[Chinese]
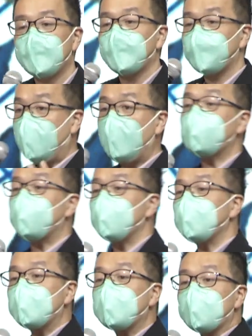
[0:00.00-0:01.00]
她是
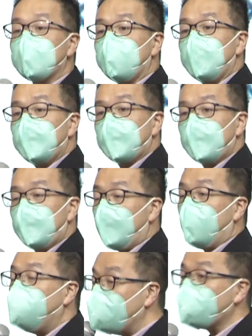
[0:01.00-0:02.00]
一个
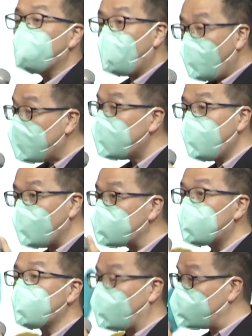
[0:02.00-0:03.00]
很会用
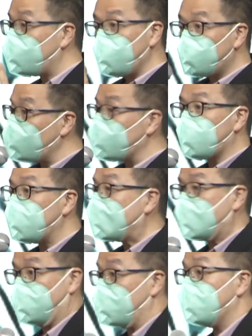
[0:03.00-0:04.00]
手去做事
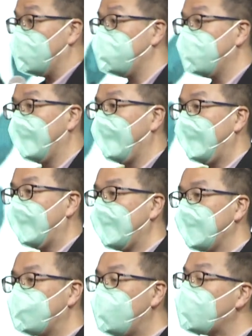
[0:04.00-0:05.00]
情的人。
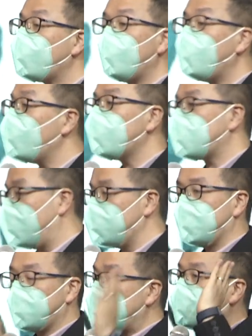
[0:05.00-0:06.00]
所以，我
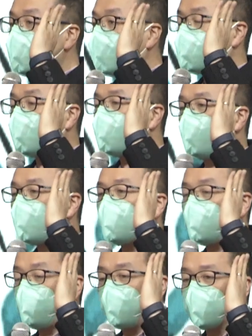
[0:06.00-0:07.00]
今天早上我起
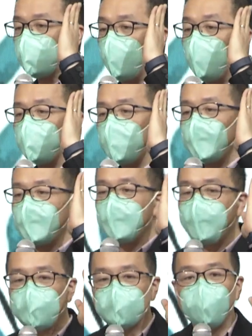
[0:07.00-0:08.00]
床的时候，
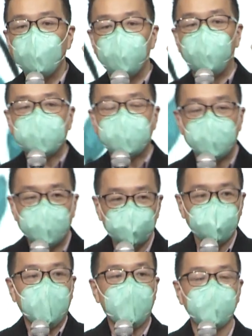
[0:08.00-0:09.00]
我从我房间一
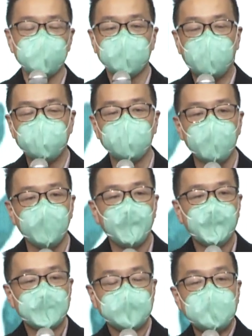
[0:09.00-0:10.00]
出来，我就看到
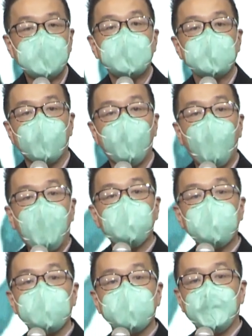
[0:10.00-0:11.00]
这个的画面。